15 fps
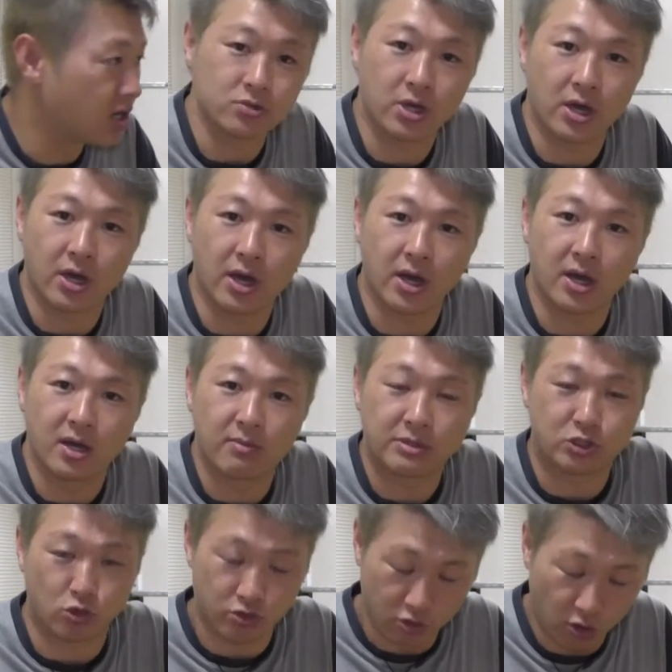で、まあ、
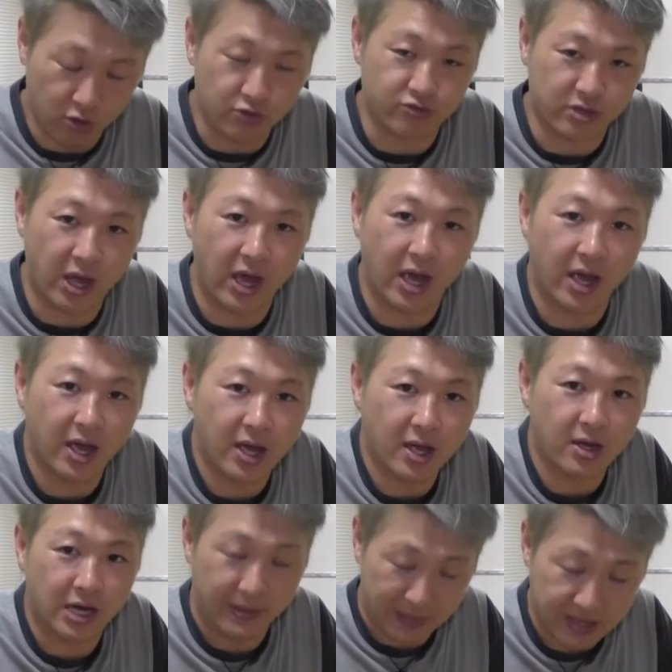職業言って、
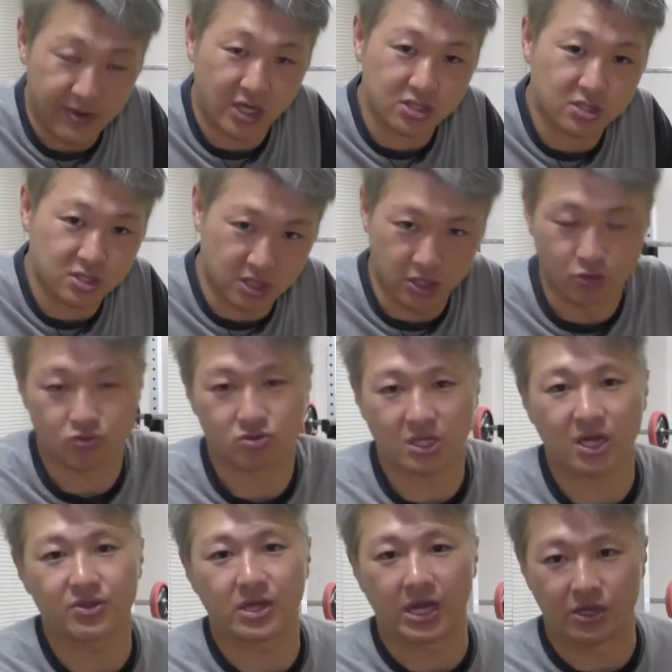頑張りますって言っ
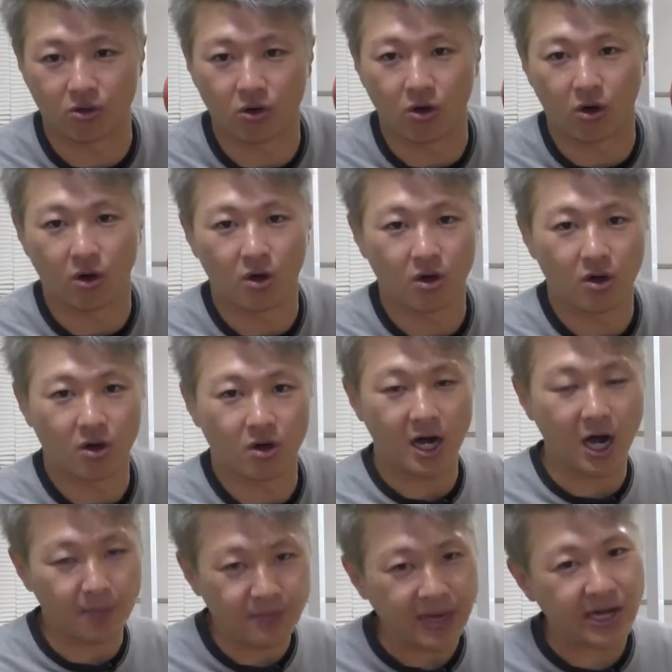たんだけど、
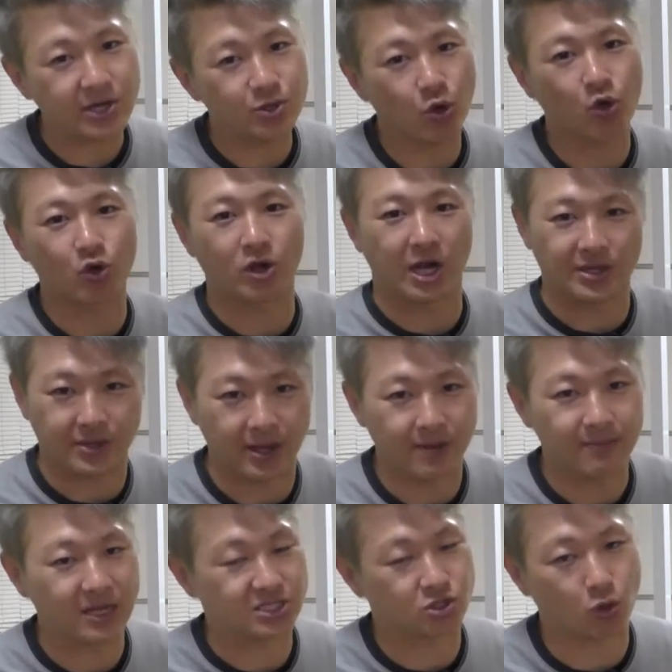アピールどころか
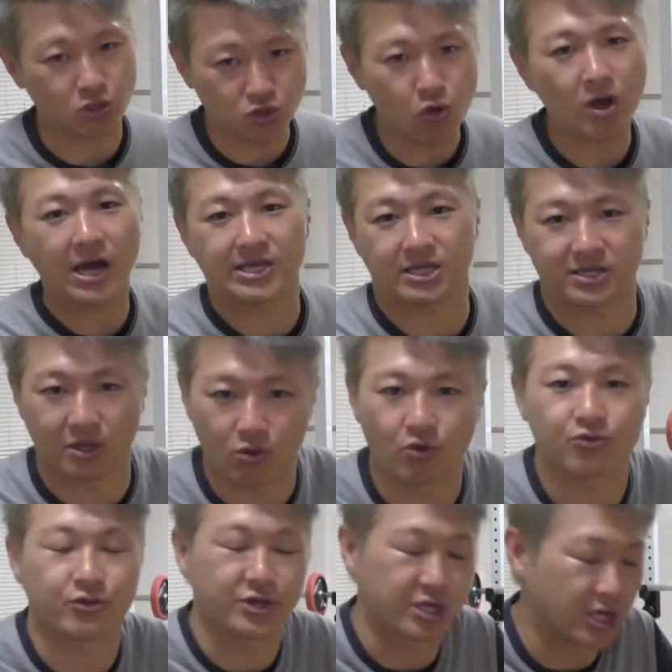ね、まあ自己紹介やったよ、
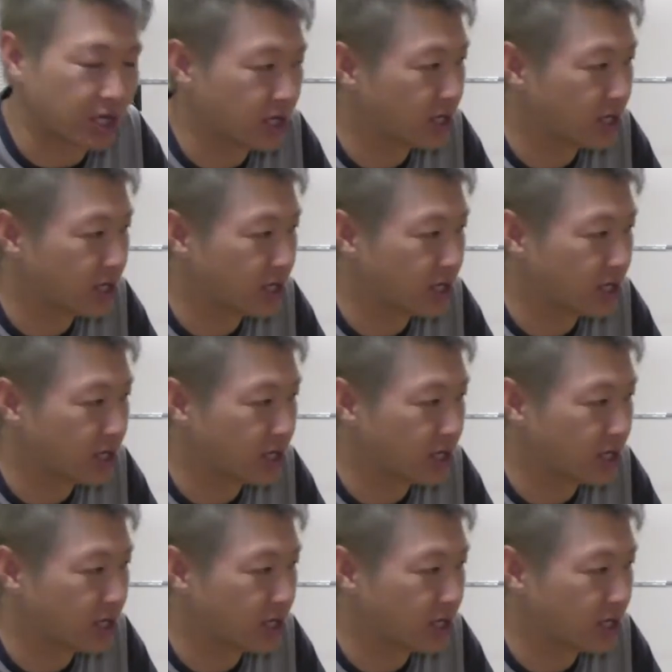本当に。